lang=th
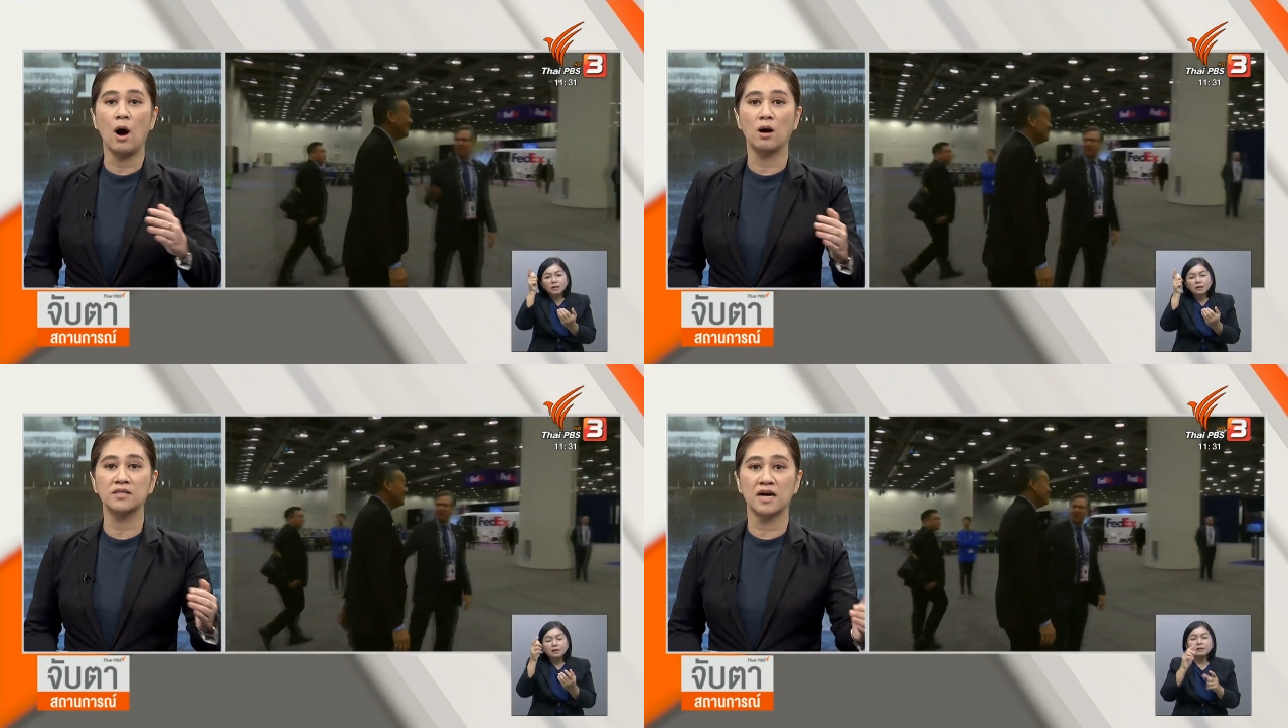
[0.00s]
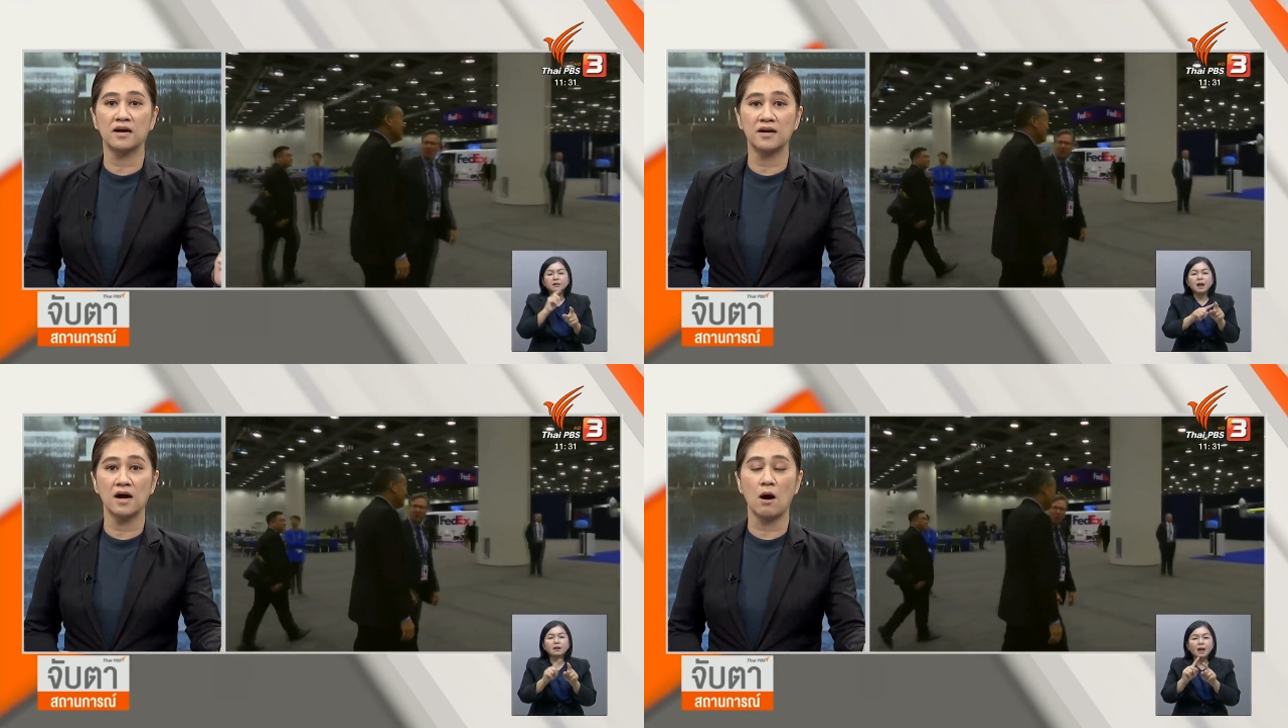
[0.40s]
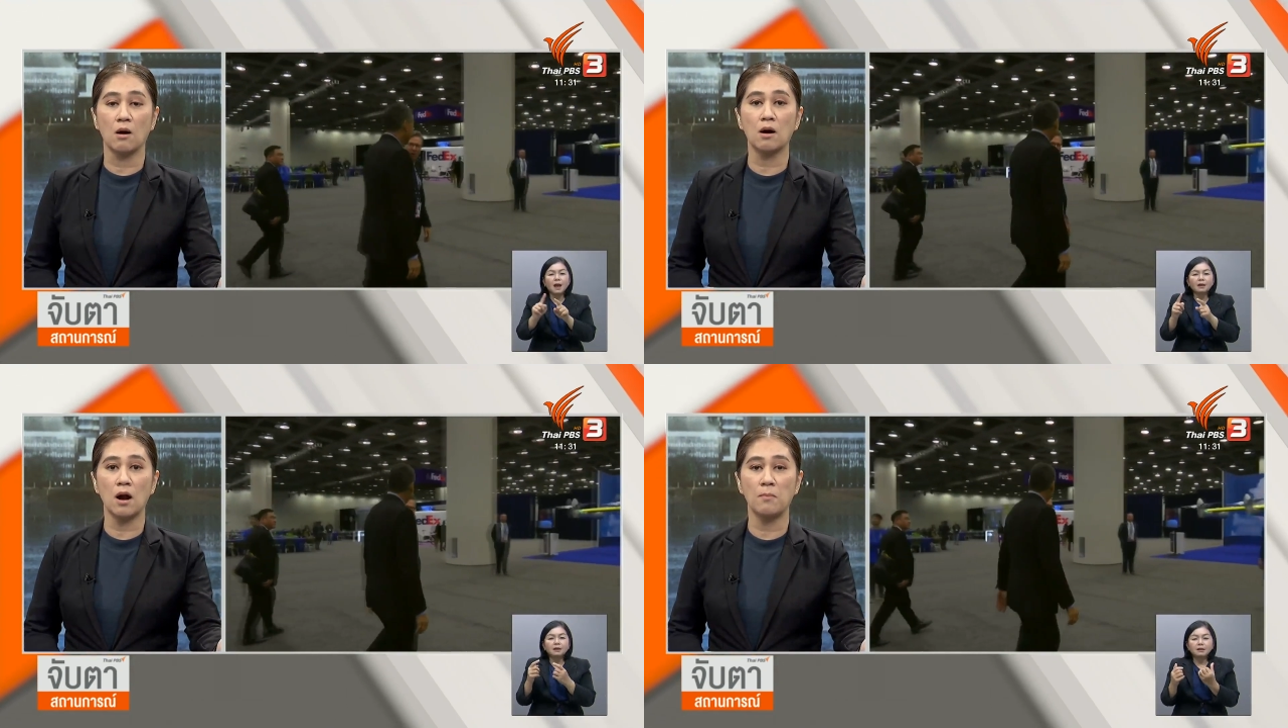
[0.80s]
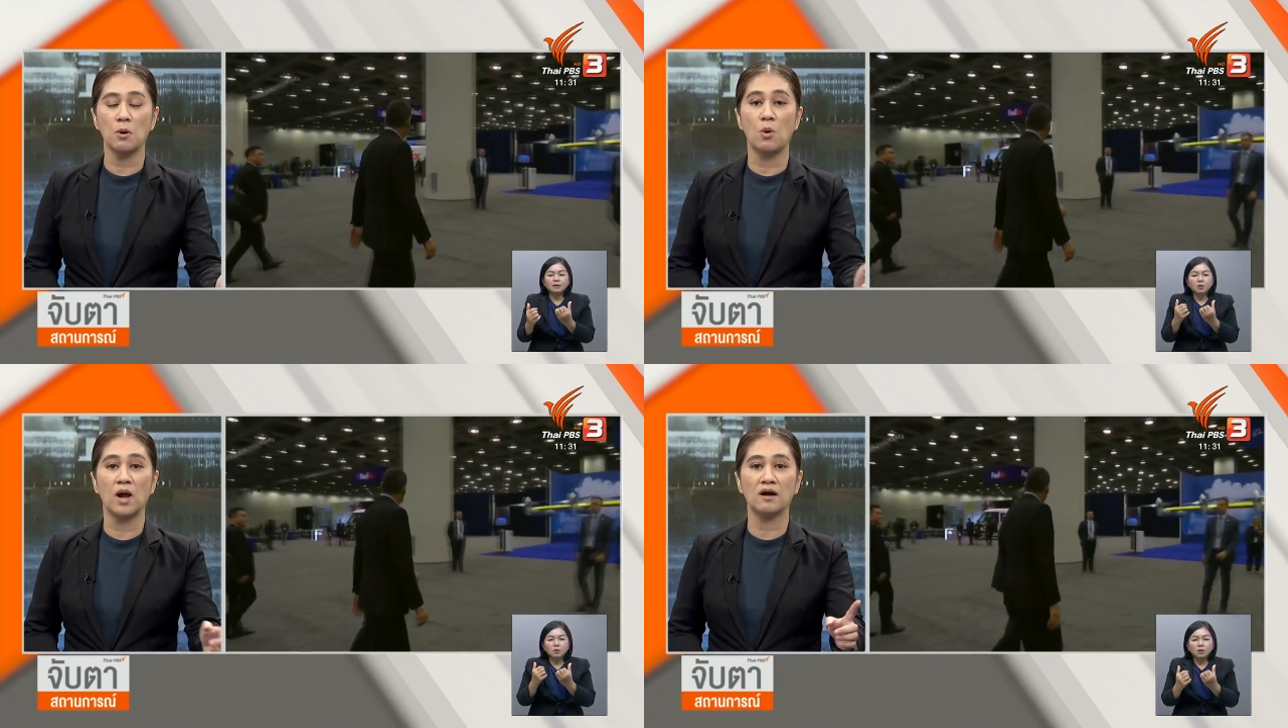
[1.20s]
ออกจากเรื่องของครอบ
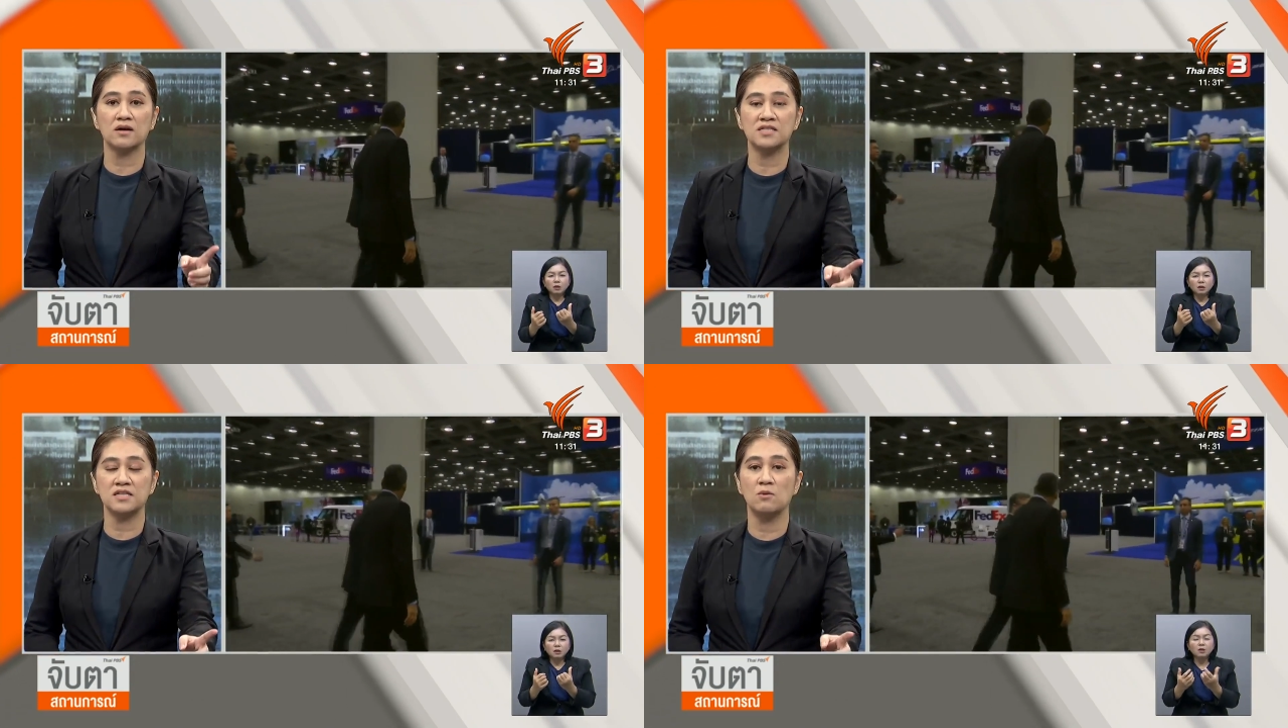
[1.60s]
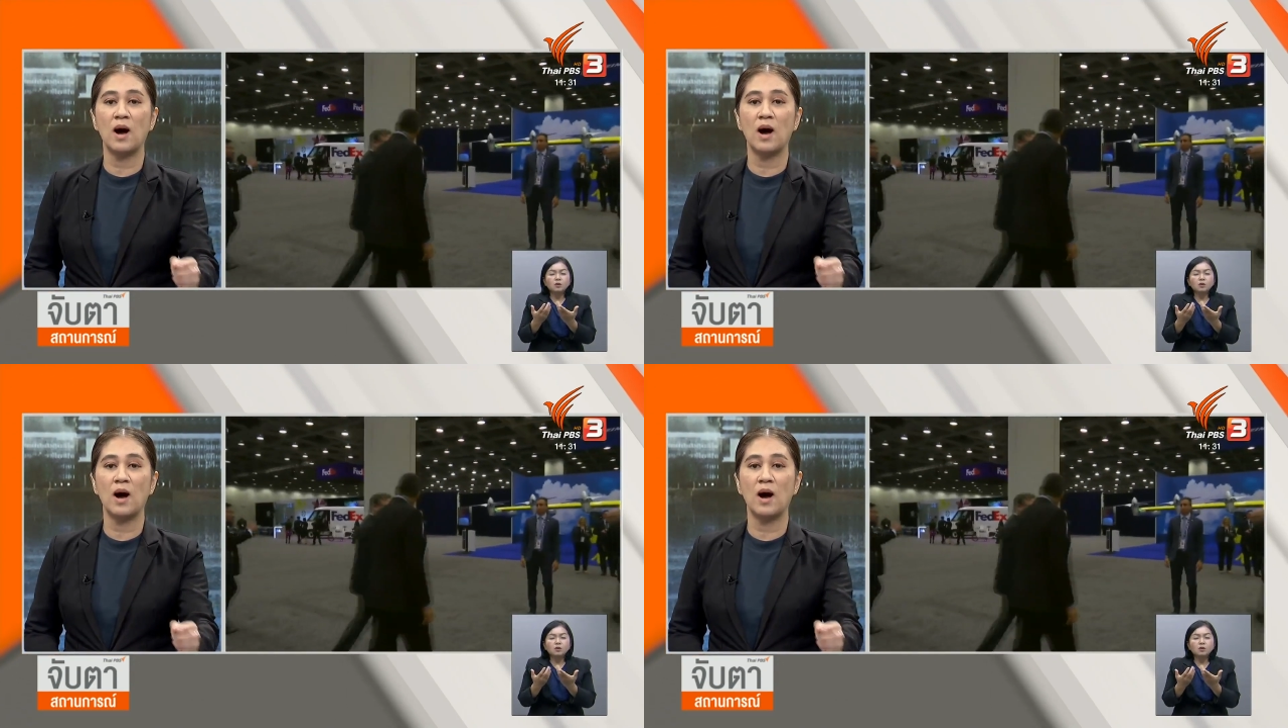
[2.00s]
ครัว แล้วก็ชี้